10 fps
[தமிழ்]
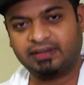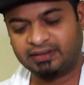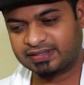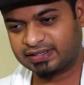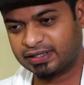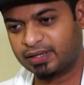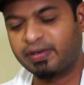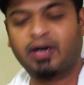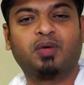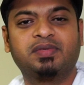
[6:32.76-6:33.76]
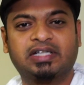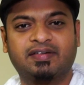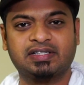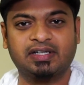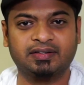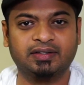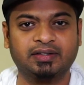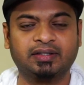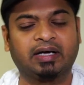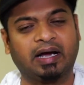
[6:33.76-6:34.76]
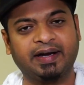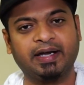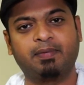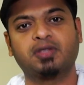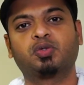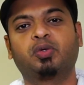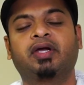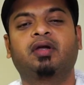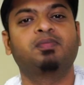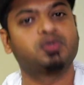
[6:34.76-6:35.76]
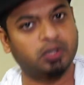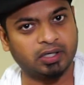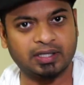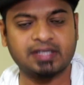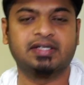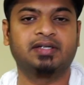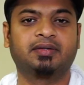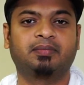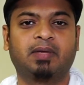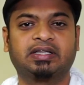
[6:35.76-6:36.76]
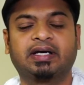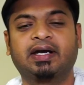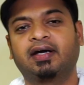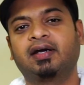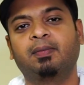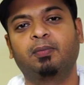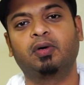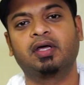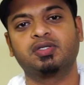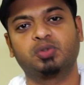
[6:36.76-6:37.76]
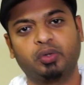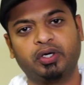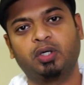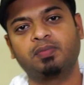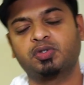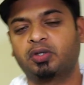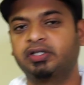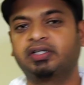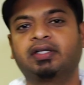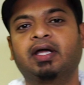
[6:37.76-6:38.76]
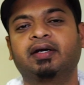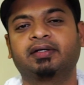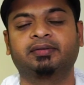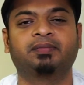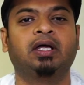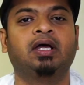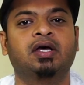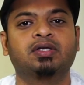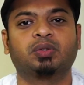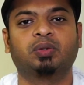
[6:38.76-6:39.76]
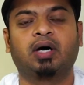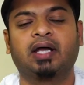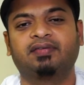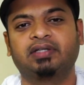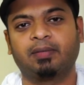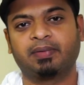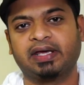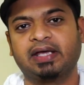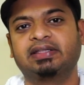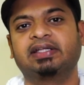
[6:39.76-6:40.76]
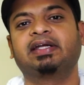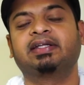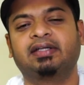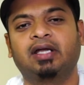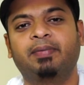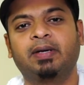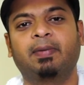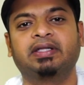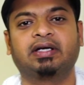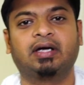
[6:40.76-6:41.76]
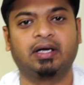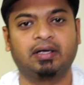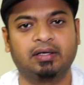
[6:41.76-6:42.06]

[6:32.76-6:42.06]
இந்த சந்தேகம் எனக்கும் சின்ன வயசில் இருந்தது கண்டிப்பாக சூரியனும் சுழல தான் செய்யுது மற்ற கிரகங்களை போல் சூரியனும் சுழண்டுக்கிட்டு தான் இருக்குது ஸோ அது வந்து நமக்கு ஏன் தெரியுறது இல்லை அப்படின்னு பார்த்தீங்கன்னா